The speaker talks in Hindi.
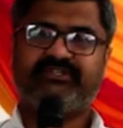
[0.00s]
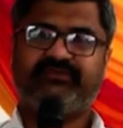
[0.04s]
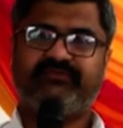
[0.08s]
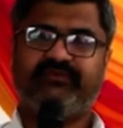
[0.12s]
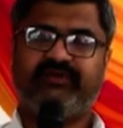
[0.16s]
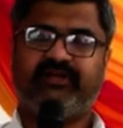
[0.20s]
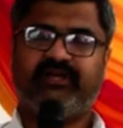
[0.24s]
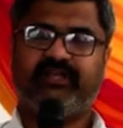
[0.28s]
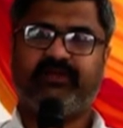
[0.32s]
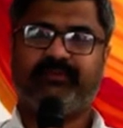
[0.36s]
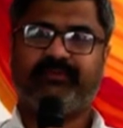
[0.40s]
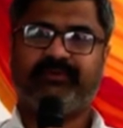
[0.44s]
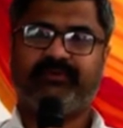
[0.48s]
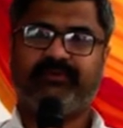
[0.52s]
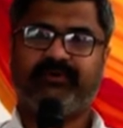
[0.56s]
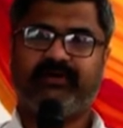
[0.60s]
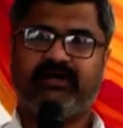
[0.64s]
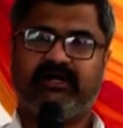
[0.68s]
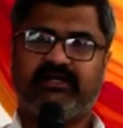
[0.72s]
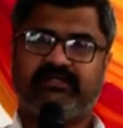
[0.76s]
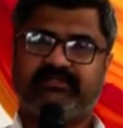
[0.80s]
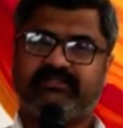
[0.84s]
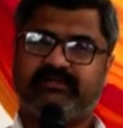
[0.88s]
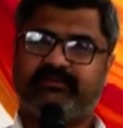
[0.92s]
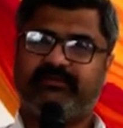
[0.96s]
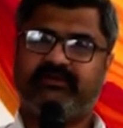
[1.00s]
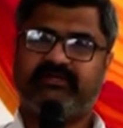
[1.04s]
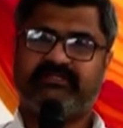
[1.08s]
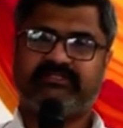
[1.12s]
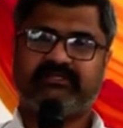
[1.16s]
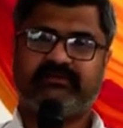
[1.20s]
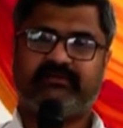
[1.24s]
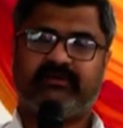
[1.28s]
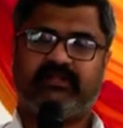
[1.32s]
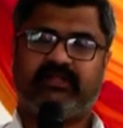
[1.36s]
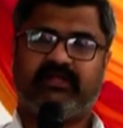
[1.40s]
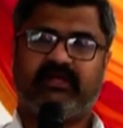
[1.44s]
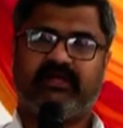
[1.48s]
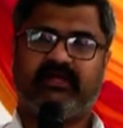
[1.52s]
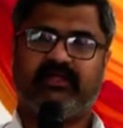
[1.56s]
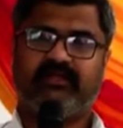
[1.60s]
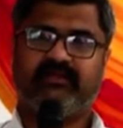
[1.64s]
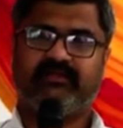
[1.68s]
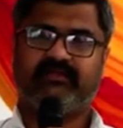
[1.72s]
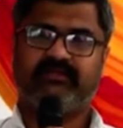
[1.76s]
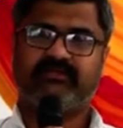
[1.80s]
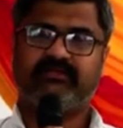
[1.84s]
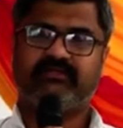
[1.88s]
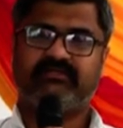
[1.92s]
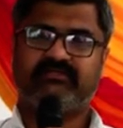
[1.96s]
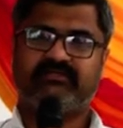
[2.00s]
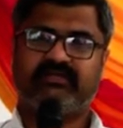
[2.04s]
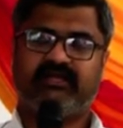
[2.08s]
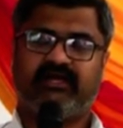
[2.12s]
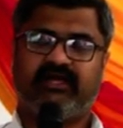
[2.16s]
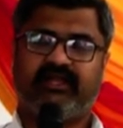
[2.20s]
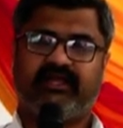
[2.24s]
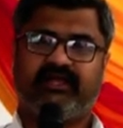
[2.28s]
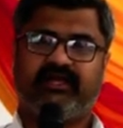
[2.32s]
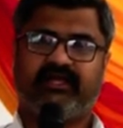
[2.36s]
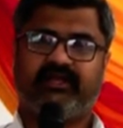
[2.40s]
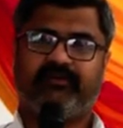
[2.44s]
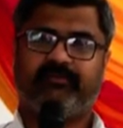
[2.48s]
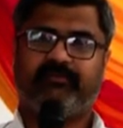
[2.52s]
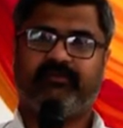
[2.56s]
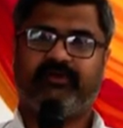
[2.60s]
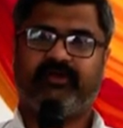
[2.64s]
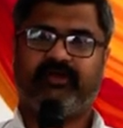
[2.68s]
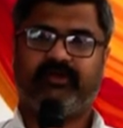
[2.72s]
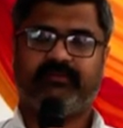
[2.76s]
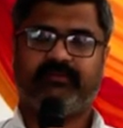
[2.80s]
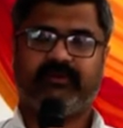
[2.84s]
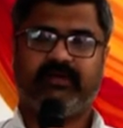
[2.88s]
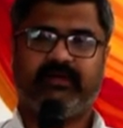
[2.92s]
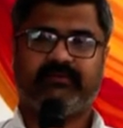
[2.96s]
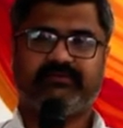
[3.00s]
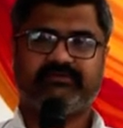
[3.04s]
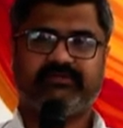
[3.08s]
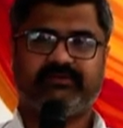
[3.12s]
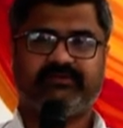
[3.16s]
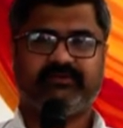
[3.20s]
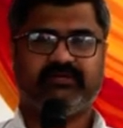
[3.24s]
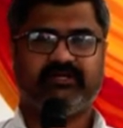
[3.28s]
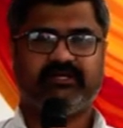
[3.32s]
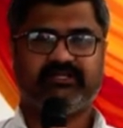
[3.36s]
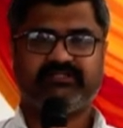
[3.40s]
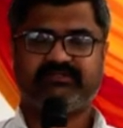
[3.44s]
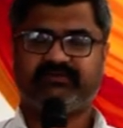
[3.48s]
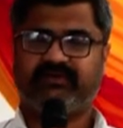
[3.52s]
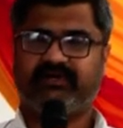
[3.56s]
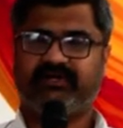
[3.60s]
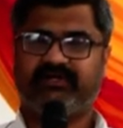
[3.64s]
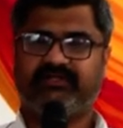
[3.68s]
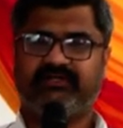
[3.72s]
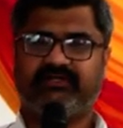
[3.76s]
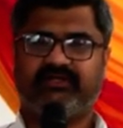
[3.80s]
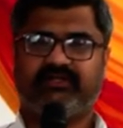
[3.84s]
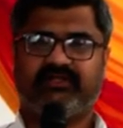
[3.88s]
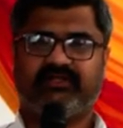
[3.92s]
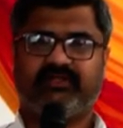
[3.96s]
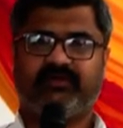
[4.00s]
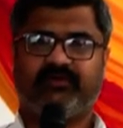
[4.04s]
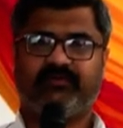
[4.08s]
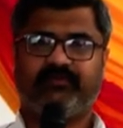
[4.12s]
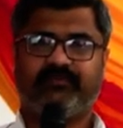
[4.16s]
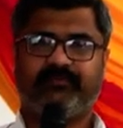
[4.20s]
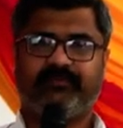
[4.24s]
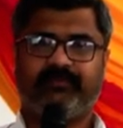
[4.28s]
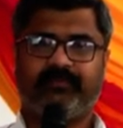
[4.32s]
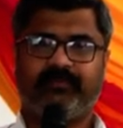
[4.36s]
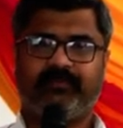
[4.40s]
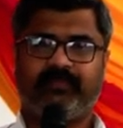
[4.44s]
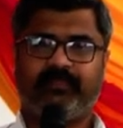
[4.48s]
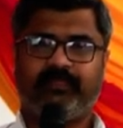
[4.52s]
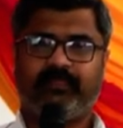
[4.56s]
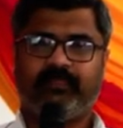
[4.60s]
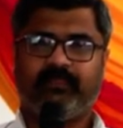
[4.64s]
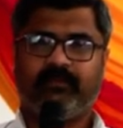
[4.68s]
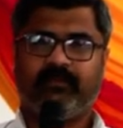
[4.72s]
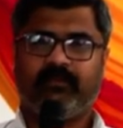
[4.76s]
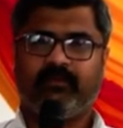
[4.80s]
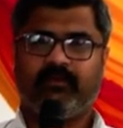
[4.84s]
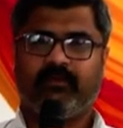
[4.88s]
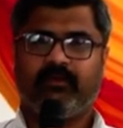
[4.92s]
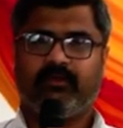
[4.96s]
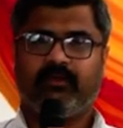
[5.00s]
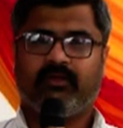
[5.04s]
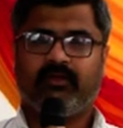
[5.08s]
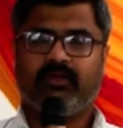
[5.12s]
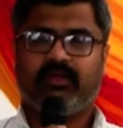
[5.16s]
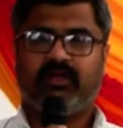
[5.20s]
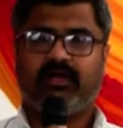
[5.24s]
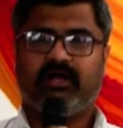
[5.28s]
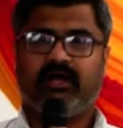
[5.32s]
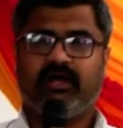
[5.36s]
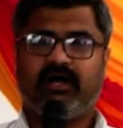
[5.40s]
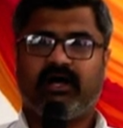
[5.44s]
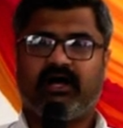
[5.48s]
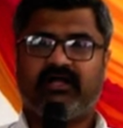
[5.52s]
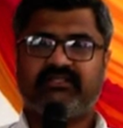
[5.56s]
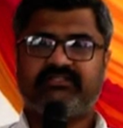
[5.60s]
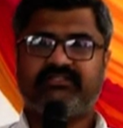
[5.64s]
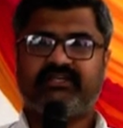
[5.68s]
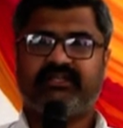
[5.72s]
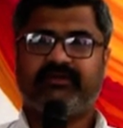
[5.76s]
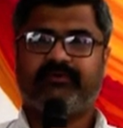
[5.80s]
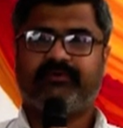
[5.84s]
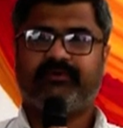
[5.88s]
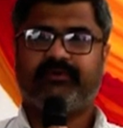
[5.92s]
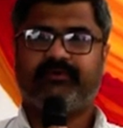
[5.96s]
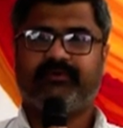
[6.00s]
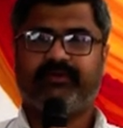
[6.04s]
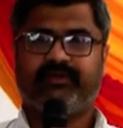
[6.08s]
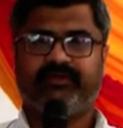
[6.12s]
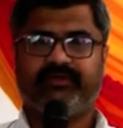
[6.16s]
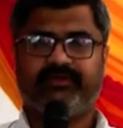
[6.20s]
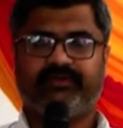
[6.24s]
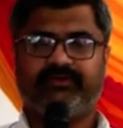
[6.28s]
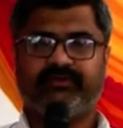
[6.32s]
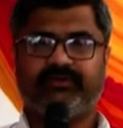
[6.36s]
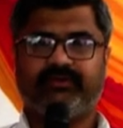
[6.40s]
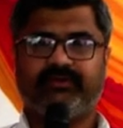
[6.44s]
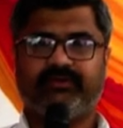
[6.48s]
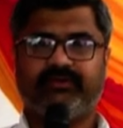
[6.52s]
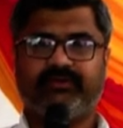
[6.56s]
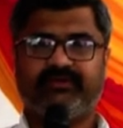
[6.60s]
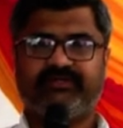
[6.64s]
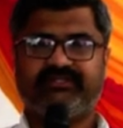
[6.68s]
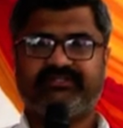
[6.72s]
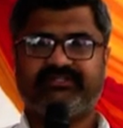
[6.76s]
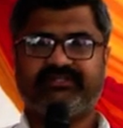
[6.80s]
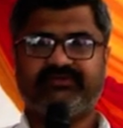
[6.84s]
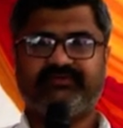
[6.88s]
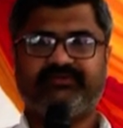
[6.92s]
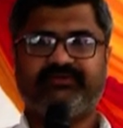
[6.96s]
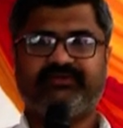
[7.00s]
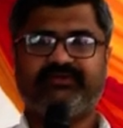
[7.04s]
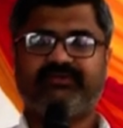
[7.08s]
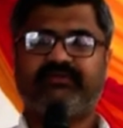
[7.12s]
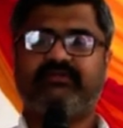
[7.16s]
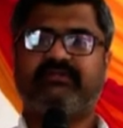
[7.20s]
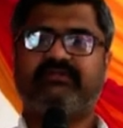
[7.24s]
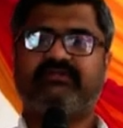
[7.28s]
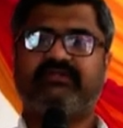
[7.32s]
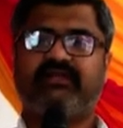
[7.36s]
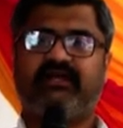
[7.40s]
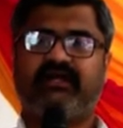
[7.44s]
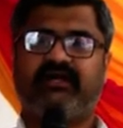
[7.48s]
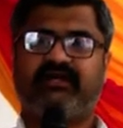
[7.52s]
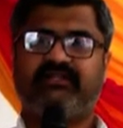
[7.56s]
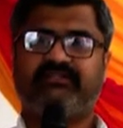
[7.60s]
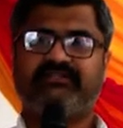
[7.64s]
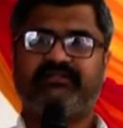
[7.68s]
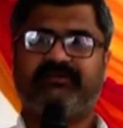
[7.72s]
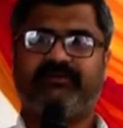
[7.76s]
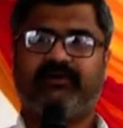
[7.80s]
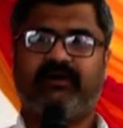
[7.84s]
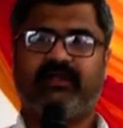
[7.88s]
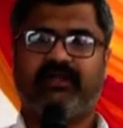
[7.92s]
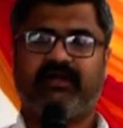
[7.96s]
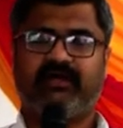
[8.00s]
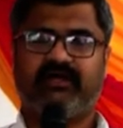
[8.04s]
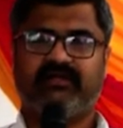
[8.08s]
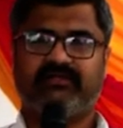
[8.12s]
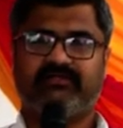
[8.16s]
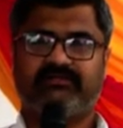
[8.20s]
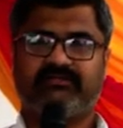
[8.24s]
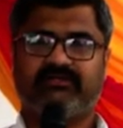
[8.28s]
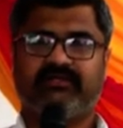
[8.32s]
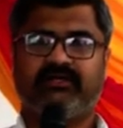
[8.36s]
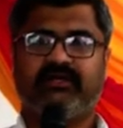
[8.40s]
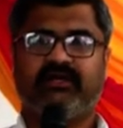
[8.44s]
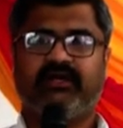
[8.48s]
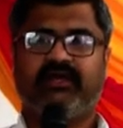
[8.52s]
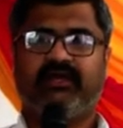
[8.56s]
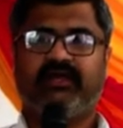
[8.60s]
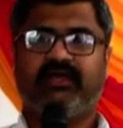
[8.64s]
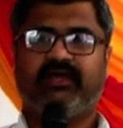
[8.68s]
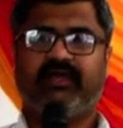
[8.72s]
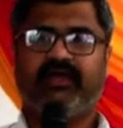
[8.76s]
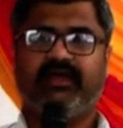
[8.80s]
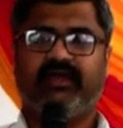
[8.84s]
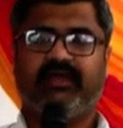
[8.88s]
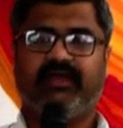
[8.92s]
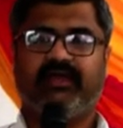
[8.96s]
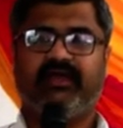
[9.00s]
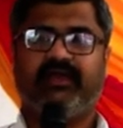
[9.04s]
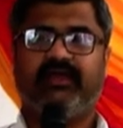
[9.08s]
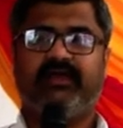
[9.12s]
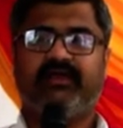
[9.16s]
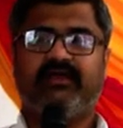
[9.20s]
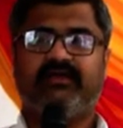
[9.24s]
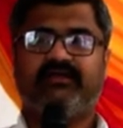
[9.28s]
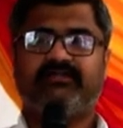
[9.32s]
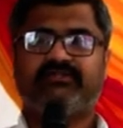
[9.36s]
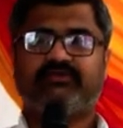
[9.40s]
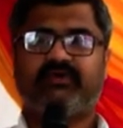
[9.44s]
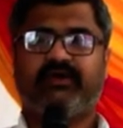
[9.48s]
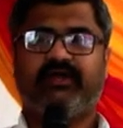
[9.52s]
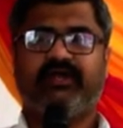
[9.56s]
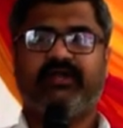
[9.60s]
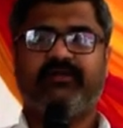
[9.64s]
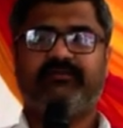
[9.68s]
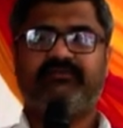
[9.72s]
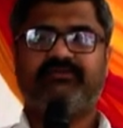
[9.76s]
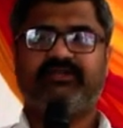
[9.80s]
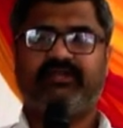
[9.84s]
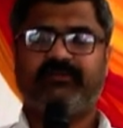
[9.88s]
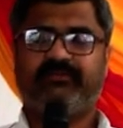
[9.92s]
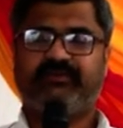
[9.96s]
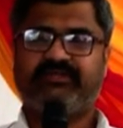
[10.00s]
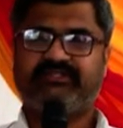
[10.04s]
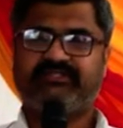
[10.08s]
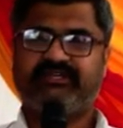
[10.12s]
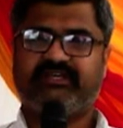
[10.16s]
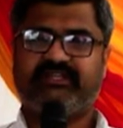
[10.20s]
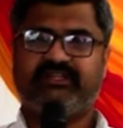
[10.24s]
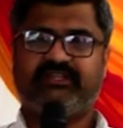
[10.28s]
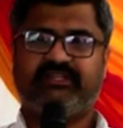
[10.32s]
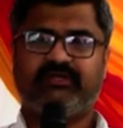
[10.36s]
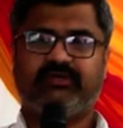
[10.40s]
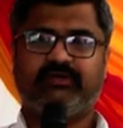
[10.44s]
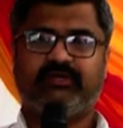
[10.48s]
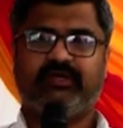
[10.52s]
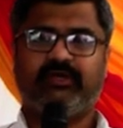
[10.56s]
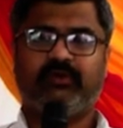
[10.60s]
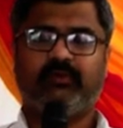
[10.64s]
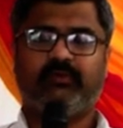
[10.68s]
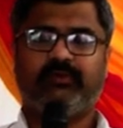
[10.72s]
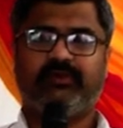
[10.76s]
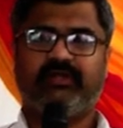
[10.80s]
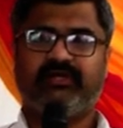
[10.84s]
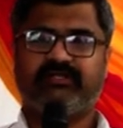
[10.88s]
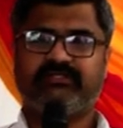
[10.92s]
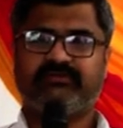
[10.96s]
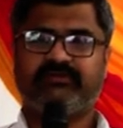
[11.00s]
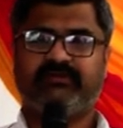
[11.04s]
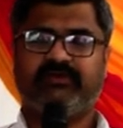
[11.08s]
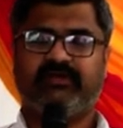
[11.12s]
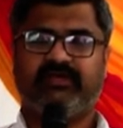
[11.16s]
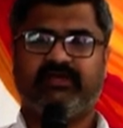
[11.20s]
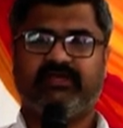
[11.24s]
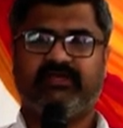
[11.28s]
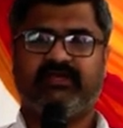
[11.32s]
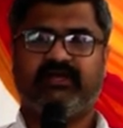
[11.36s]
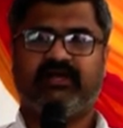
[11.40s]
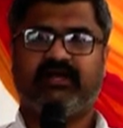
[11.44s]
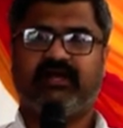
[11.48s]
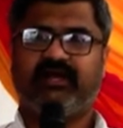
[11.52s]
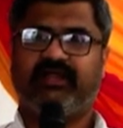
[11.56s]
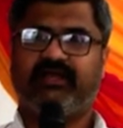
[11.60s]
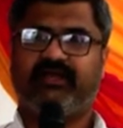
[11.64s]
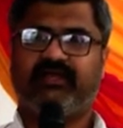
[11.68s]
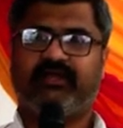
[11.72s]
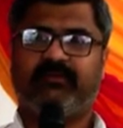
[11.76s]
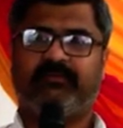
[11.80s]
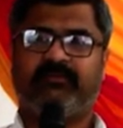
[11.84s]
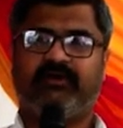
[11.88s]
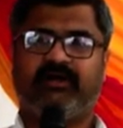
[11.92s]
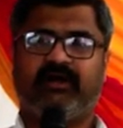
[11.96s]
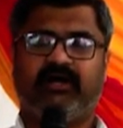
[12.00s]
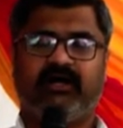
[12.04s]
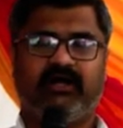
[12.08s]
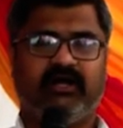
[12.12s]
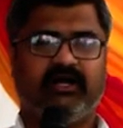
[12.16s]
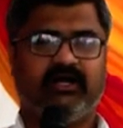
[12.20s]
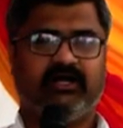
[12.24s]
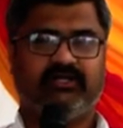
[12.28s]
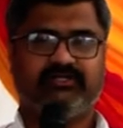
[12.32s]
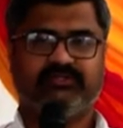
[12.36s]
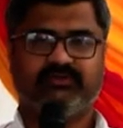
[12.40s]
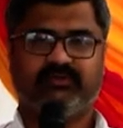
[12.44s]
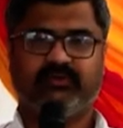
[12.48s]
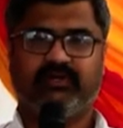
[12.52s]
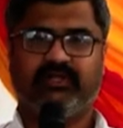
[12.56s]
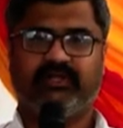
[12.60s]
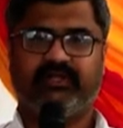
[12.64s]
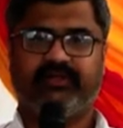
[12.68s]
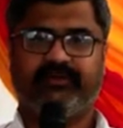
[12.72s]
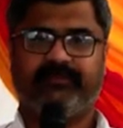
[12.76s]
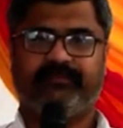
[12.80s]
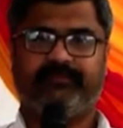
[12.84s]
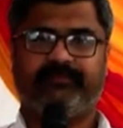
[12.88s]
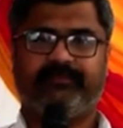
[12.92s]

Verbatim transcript: विकल्पों का समय समाधान इस कार्यक्रम में मैं आप सभी का स्वागत करता हूँ आचार्य भगवान गुरुवर श्री विशुद्ध सागर जी महाराज के स्वर्णिम जन्म जयंती के उपलक्ष्य में यह कार्यक्रम का आगाज हुआ था